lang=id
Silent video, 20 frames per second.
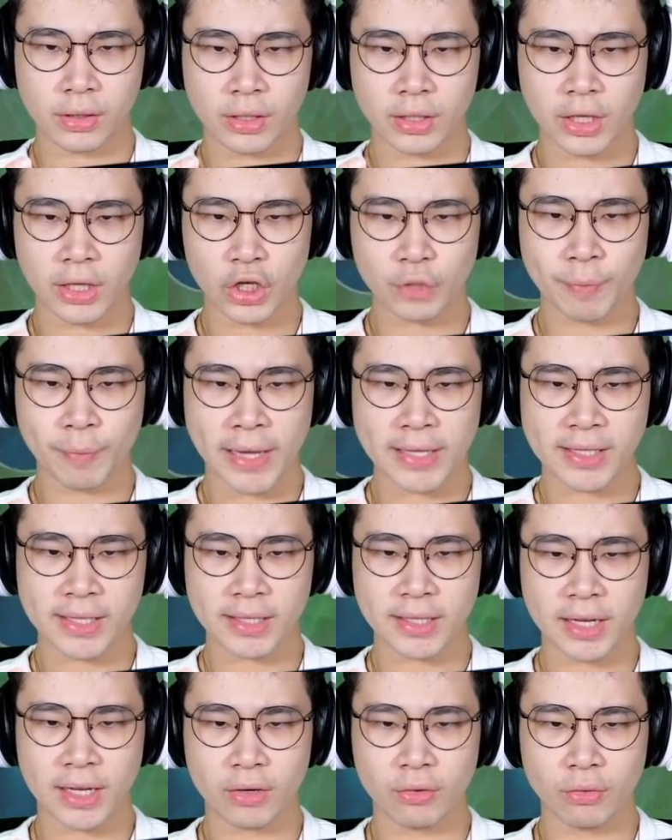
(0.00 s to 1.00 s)
kita harus
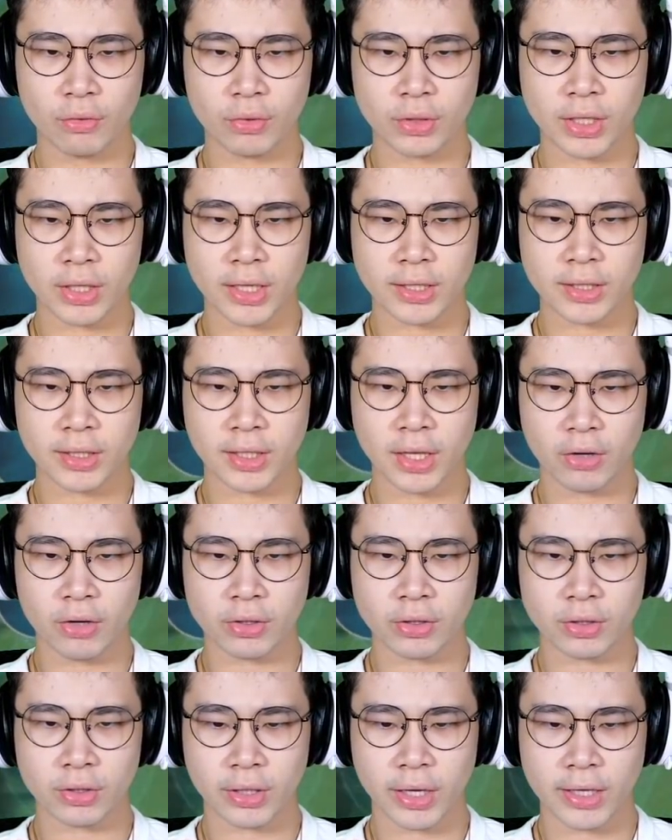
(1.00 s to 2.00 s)
pancing dia dulu sih guys kita
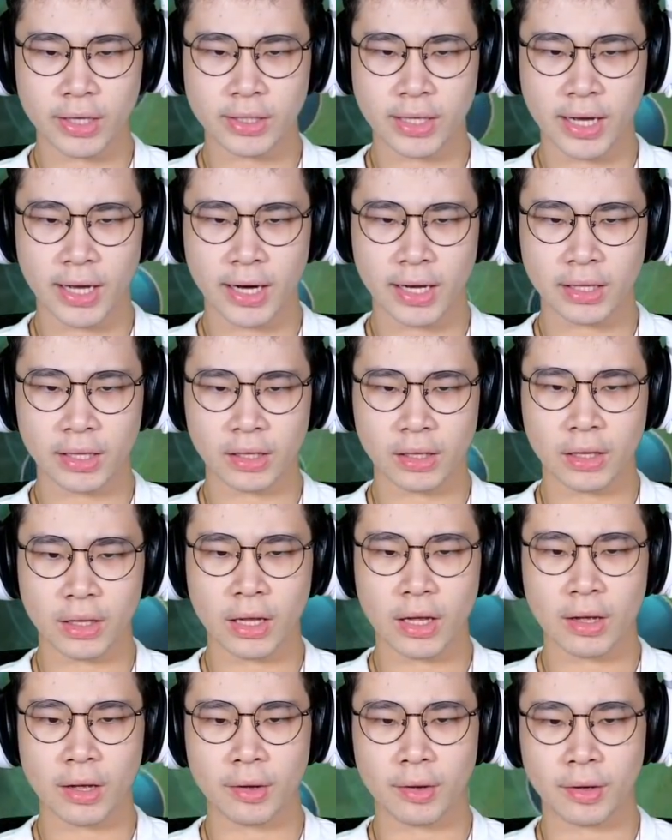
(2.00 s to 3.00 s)
harus kayak sekarat
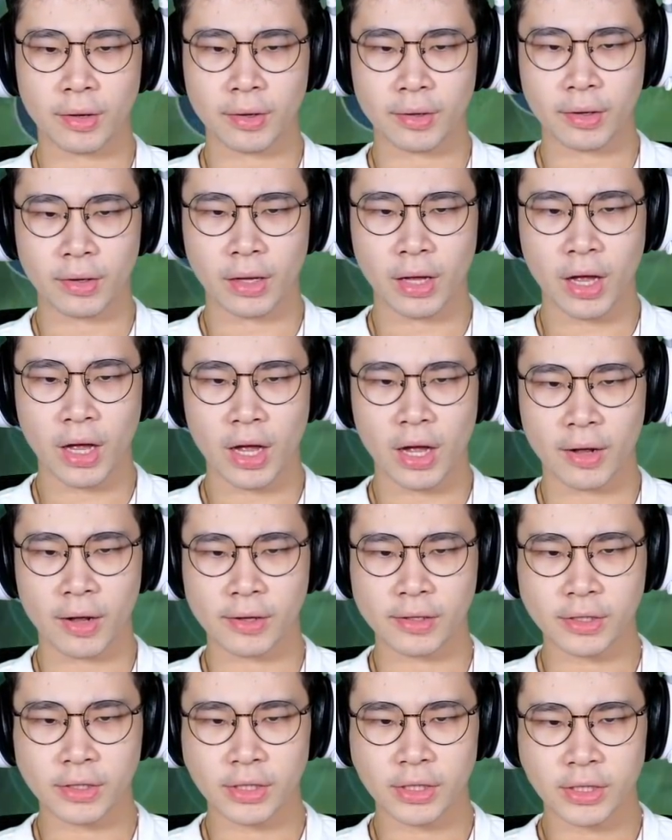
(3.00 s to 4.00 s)
uh, ah
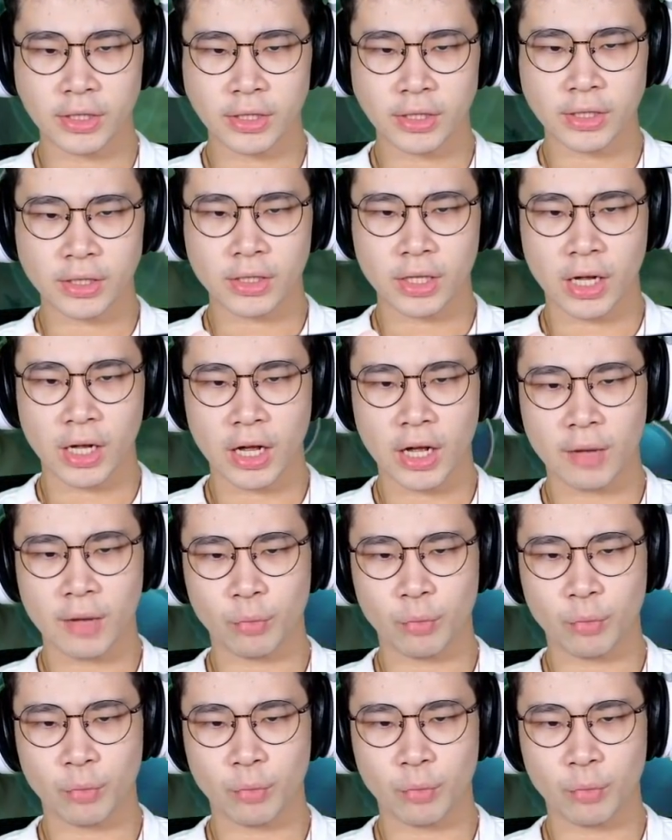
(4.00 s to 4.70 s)
ah